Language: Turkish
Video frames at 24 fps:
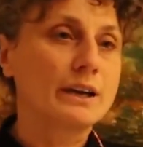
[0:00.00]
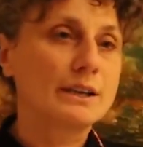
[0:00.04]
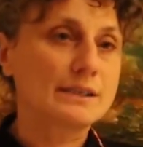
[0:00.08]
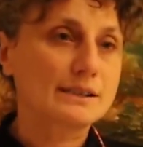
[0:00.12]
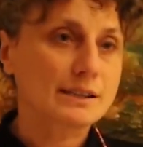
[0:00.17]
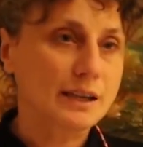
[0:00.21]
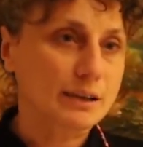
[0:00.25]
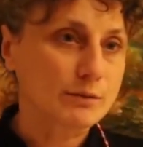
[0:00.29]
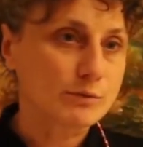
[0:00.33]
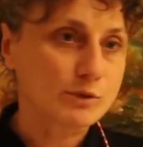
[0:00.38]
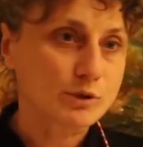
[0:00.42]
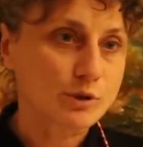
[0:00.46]

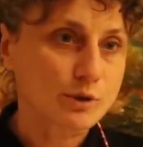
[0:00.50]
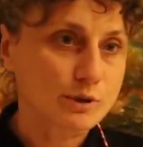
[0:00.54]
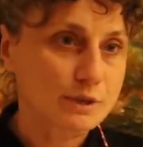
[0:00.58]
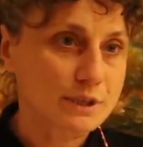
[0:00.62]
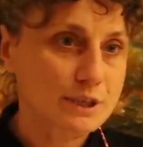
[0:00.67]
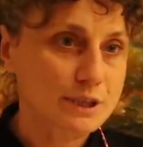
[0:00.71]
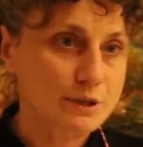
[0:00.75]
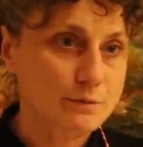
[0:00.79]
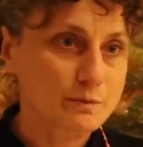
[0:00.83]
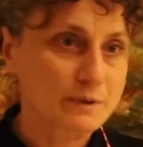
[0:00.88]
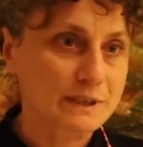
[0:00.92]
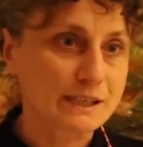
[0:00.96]
İstanbul
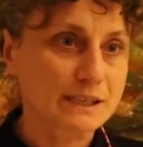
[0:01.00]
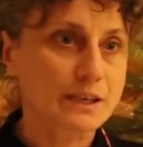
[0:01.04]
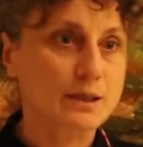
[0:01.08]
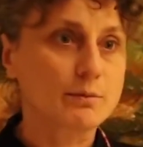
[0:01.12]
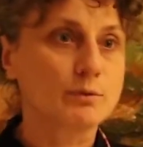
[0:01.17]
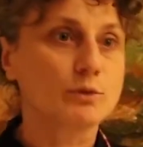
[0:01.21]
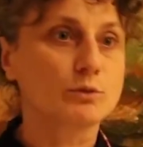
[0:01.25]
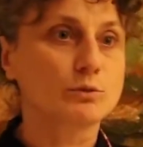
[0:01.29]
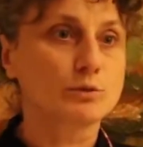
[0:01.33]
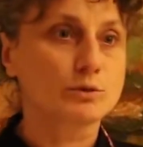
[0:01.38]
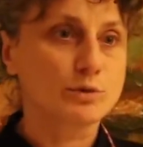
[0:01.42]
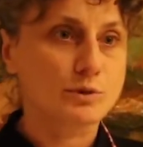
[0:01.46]
Sözleşmesi
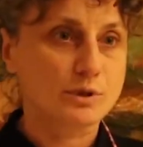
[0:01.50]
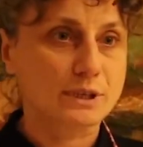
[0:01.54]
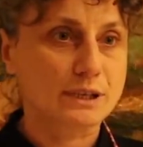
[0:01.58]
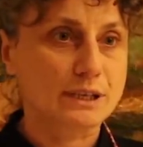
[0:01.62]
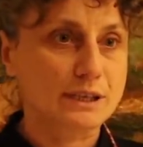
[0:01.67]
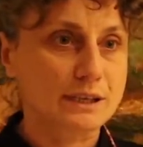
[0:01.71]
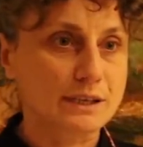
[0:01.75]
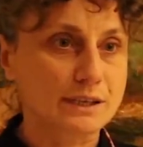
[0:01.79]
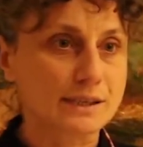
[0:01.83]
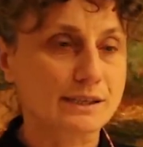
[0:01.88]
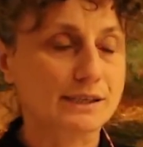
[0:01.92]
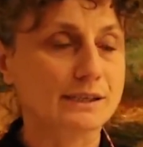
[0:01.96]
gibi
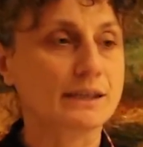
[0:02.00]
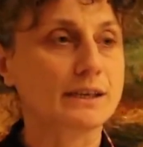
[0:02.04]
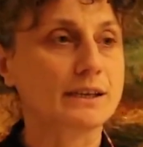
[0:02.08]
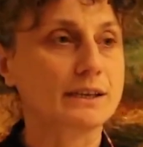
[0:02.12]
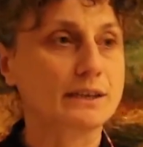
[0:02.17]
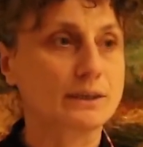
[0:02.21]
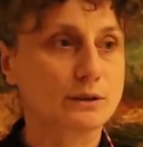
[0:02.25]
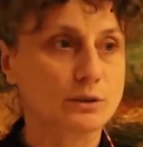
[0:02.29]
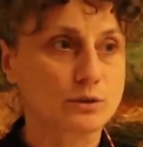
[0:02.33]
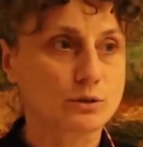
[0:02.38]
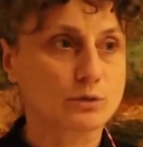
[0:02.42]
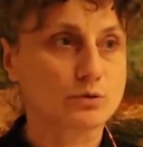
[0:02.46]
uluslararası
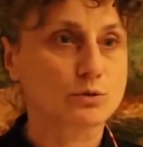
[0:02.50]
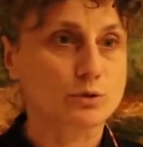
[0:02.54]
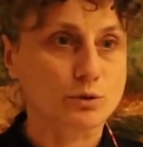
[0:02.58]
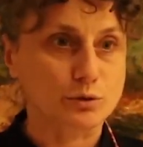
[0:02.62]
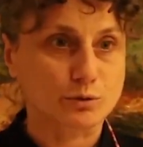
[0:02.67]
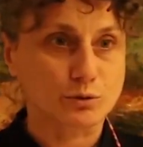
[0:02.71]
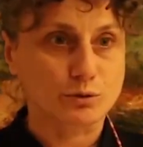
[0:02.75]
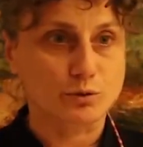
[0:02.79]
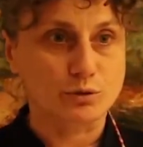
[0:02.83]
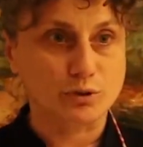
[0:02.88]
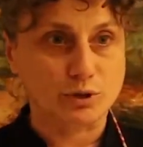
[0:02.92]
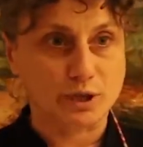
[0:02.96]
e, Türk,
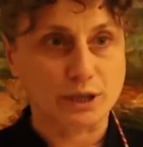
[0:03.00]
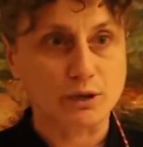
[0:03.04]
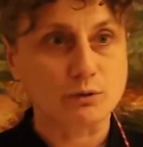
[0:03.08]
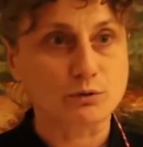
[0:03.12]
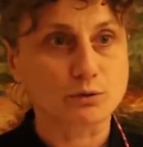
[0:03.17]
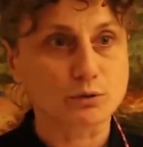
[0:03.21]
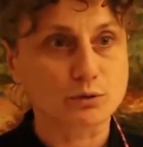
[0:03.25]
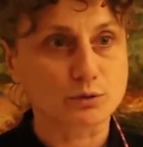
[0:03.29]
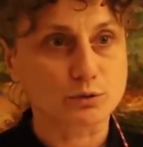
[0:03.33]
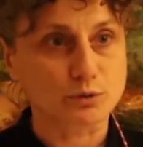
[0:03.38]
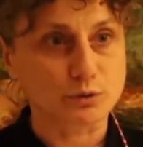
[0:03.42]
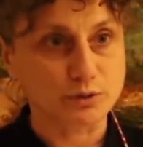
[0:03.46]
Türkiye
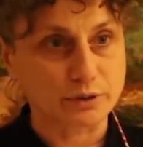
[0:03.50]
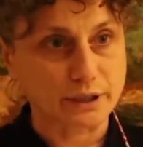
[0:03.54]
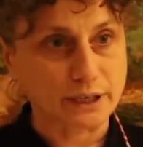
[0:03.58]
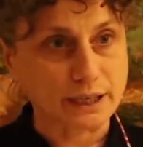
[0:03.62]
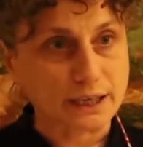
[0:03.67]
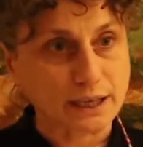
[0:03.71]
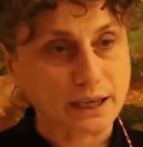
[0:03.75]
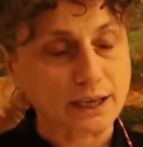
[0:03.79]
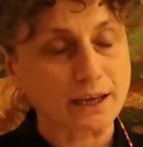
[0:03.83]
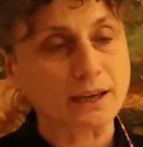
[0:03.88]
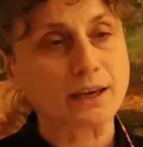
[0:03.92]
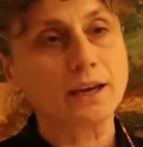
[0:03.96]

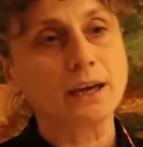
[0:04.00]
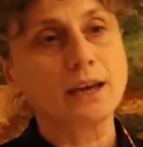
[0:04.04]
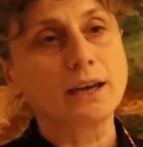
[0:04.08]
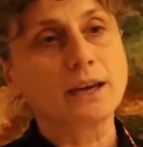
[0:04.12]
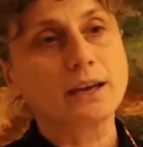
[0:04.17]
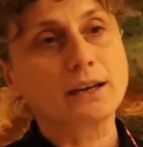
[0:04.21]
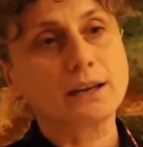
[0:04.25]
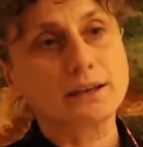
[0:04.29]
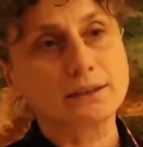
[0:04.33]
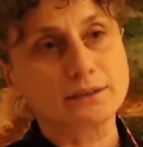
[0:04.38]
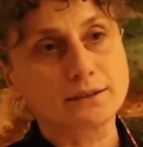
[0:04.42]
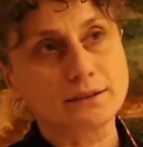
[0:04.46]
hukukundaki
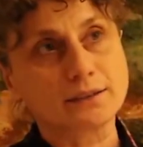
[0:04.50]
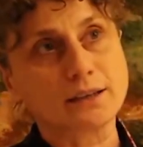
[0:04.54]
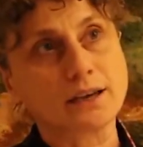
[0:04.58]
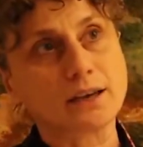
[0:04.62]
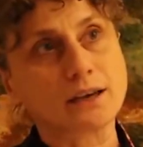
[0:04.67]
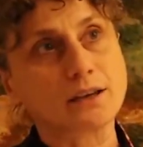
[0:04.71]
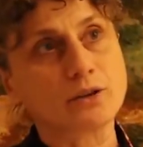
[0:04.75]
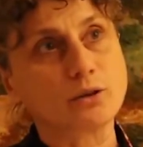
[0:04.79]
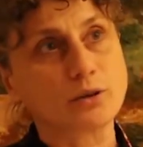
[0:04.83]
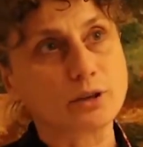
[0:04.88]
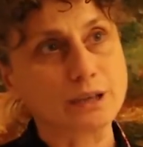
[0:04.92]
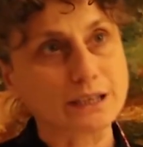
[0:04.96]

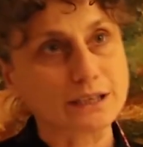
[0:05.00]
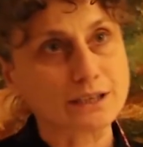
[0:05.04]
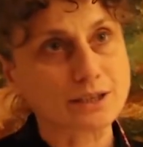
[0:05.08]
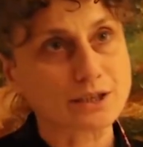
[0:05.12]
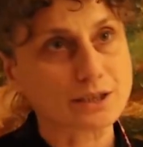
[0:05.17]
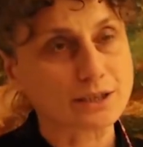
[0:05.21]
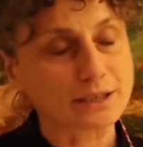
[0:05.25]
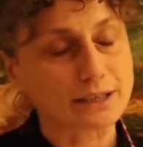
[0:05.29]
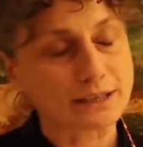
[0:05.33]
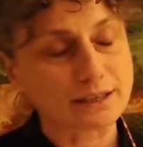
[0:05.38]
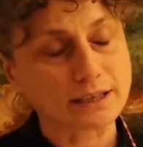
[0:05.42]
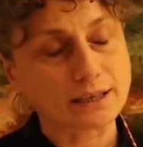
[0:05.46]
kadına yönelik
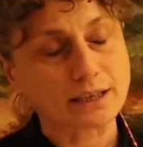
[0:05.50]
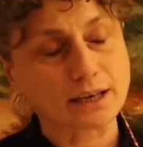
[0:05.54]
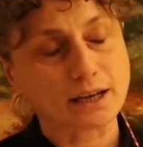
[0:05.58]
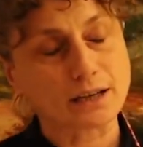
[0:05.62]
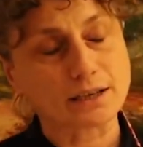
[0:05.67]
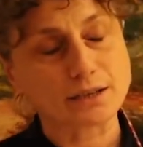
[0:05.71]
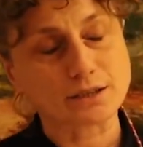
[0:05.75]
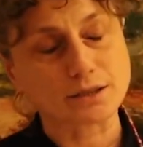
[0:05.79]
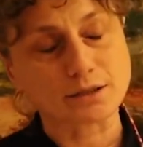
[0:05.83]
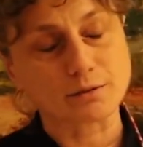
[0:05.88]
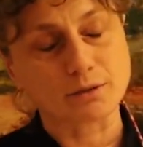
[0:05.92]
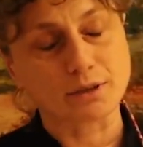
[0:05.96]
şiddete
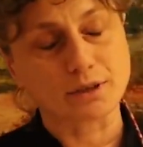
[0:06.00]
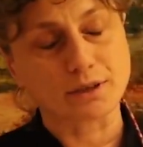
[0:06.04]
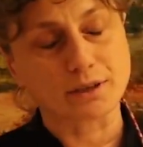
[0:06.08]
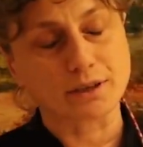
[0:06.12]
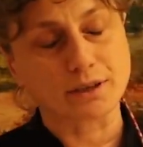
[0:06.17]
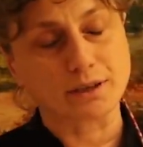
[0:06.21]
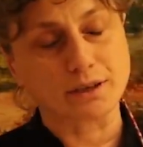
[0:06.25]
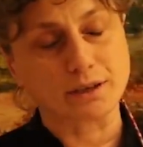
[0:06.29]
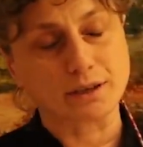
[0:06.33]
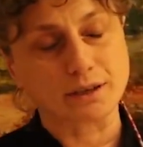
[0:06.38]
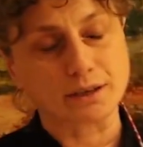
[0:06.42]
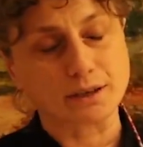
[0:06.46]
karşı
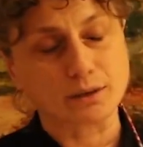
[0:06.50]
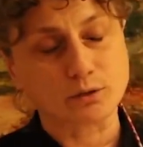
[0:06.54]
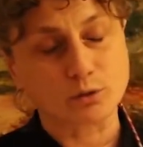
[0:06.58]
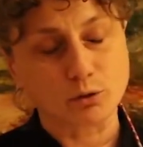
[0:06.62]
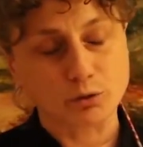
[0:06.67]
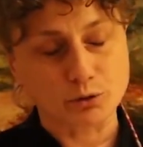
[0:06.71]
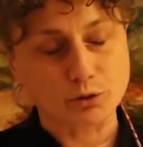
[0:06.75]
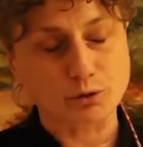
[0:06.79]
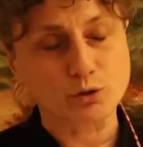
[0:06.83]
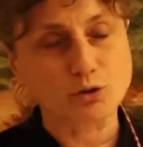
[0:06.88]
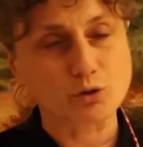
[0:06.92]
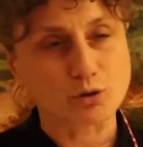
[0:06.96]
e,
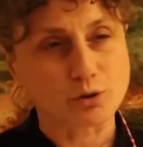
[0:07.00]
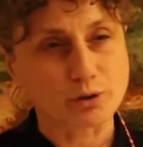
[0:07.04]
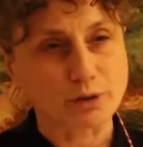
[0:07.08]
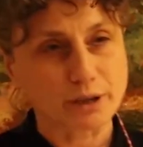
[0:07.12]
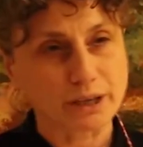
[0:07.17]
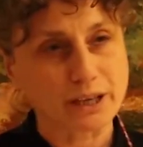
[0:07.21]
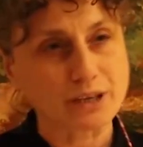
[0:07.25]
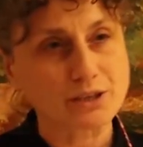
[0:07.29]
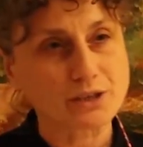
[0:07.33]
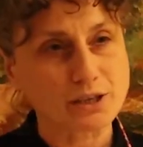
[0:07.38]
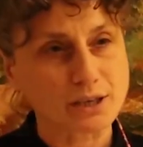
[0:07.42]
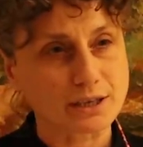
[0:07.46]
koruyucu
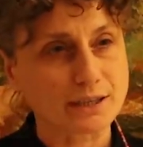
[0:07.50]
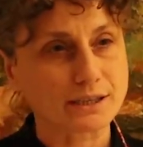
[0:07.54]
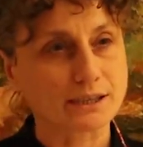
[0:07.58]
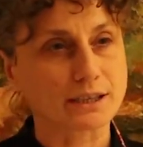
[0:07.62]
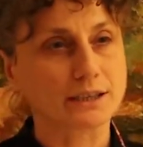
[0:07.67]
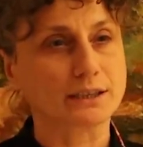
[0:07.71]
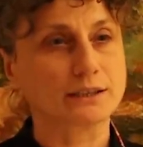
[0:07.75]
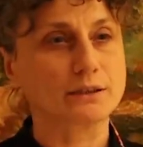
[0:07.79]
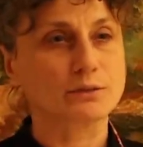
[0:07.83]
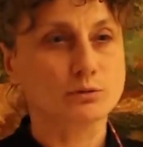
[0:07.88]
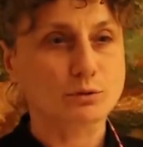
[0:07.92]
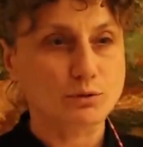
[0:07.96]
önleyici
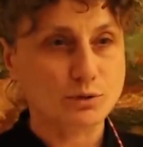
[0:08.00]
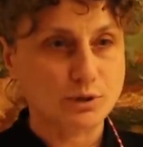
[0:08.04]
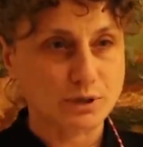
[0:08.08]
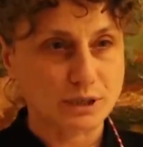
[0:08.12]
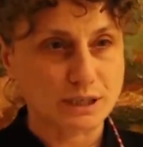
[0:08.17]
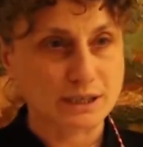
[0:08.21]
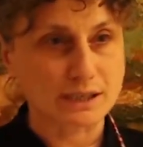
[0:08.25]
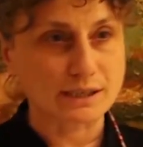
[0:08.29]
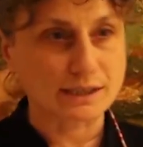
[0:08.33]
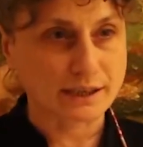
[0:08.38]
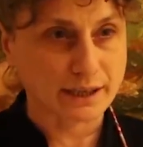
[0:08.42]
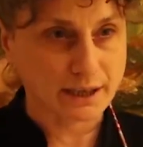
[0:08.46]
yasaların
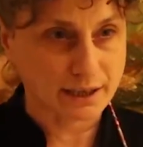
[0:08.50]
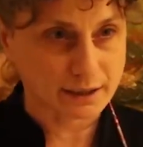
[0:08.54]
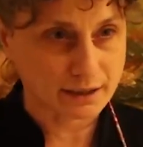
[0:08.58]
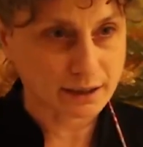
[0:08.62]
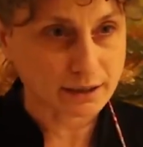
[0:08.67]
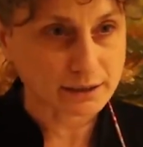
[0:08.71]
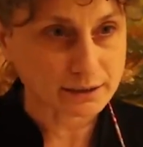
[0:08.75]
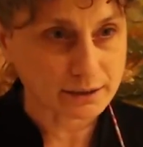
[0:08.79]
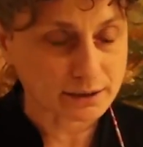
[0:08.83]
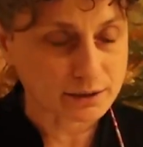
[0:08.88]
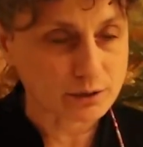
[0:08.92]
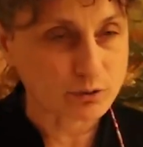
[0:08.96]
uluslararası
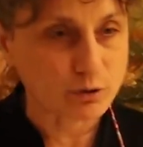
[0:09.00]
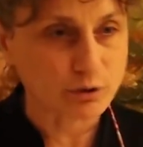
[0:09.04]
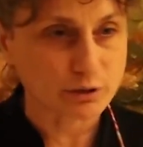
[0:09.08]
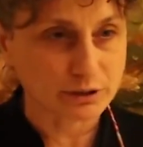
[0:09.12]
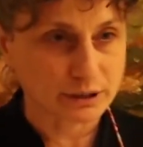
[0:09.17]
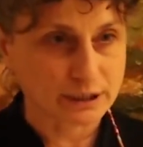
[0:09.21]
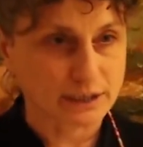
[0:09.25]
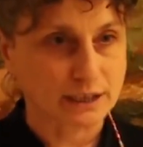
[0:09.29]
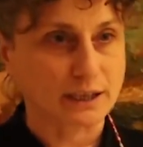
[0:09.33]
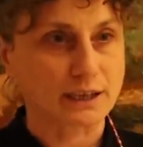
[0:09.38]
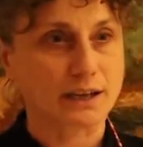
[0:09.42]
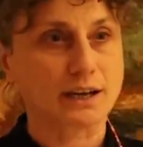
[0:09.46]
dayanaklarını
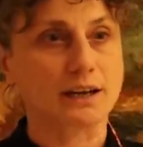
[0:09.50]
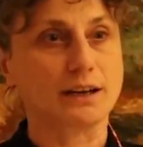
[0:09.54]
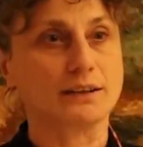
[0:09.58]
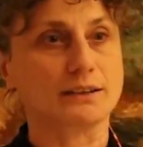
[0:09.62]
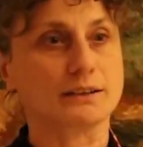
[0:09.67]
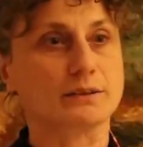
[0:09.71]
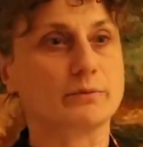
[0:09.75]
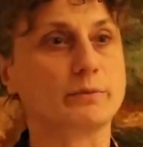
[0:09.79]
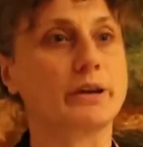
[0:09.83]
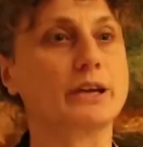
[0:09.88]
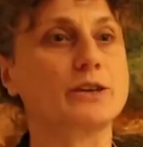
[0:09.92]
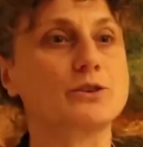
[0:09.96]
ortadan
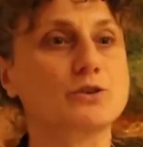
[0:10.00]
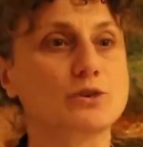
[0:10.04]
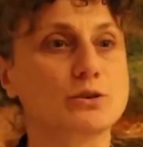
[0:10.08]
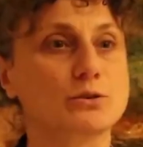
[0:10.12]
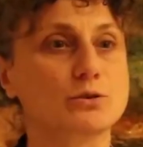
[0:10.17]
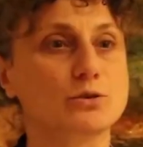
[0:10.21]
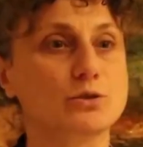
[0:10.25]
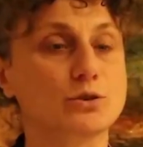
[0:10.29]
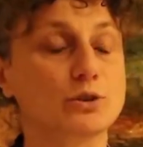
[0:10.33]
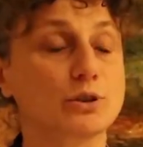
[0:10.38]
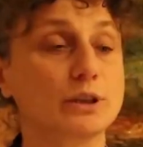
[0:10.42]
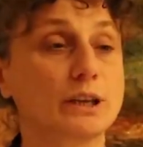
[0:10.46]
kaldırmaya
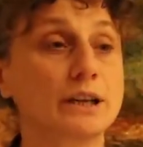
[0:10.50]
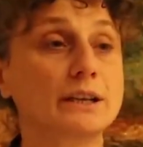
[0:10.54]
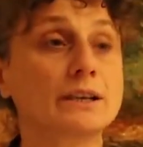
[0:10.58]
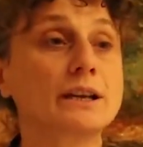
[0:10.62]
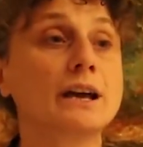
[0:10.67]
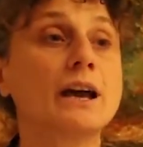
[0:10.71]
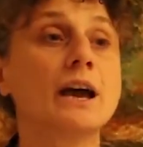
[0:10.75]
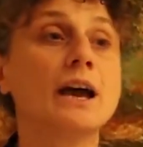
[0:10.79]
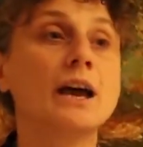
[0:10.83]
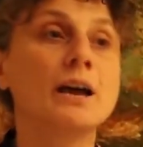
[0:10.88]
çalışıyorlar.